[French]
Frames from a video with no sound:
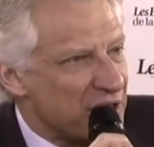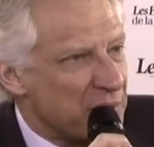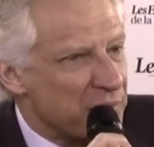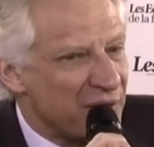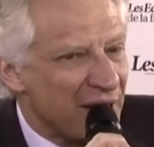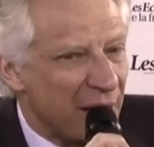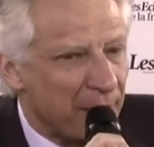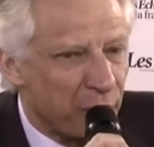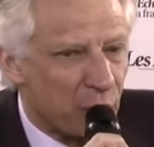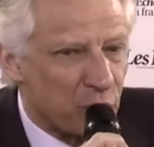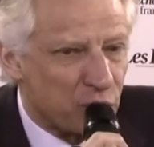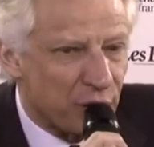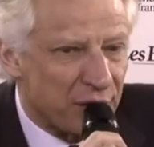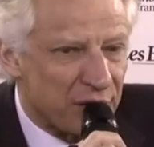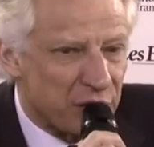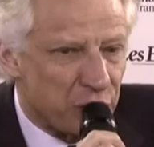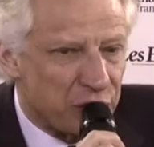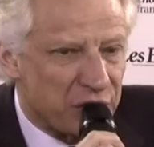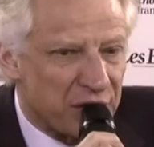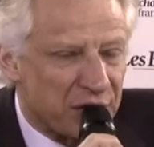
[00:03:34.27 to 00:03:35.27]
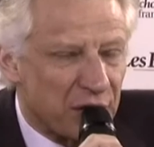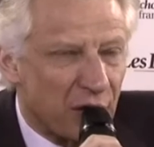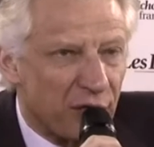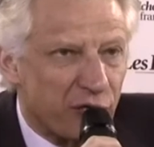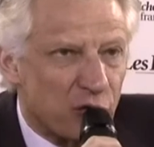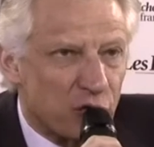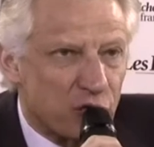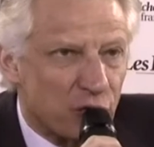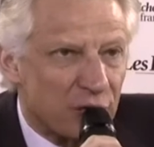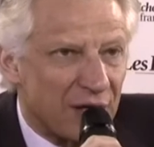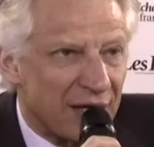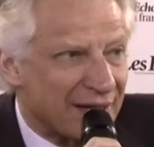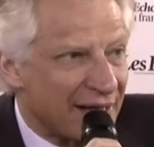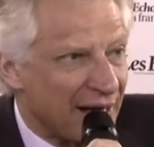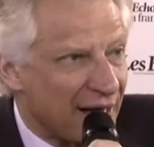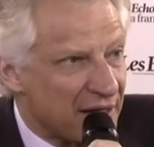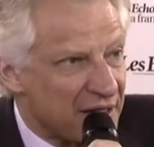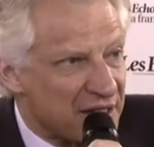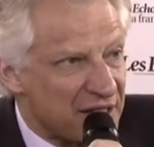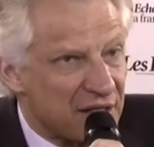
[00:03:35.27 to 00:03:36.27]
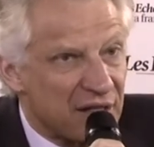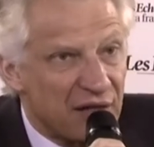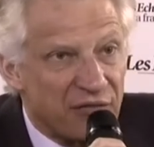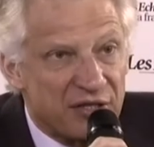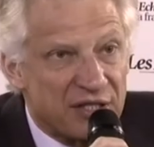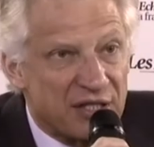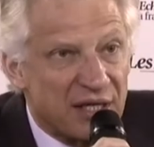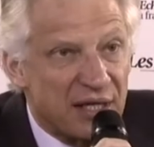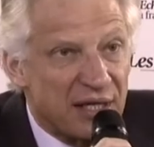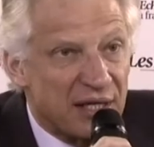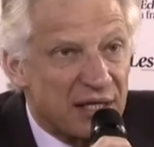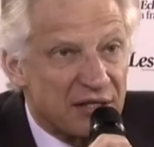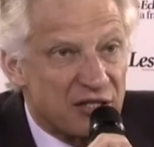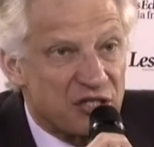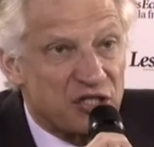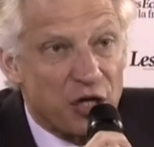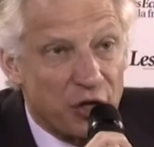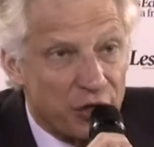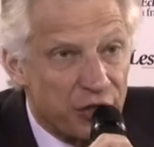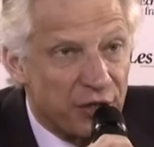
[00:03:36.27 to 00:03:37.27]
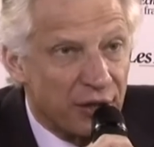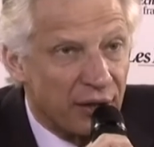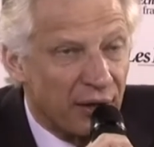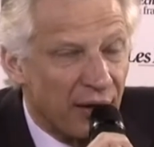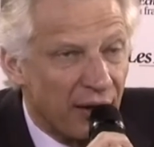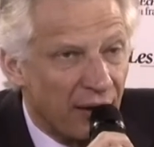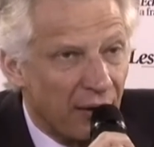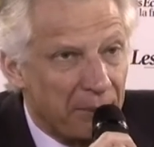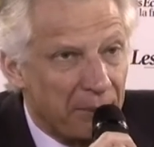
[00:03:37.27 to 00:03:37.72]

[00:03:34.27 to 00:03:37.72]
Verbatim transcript: types d'impôts sur les sociétés en fonction de la taille, c'est d'éviter les seuils